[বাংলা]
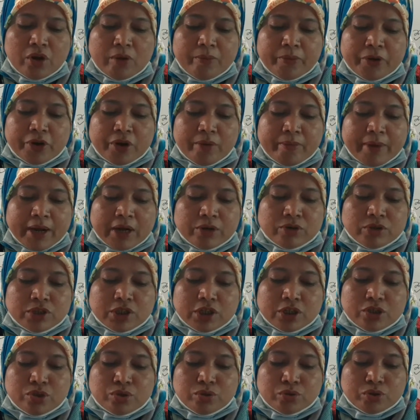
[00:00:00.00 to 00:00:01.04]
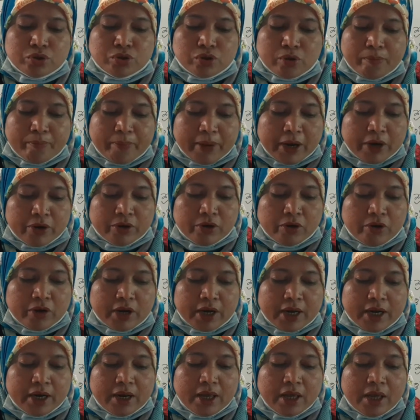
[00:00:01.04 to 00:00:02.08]
ধর্মেরই মানুষ কিছু উৎসব পালন
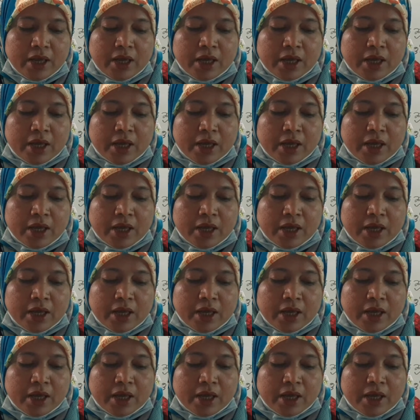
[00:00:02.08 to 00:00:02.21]
করেন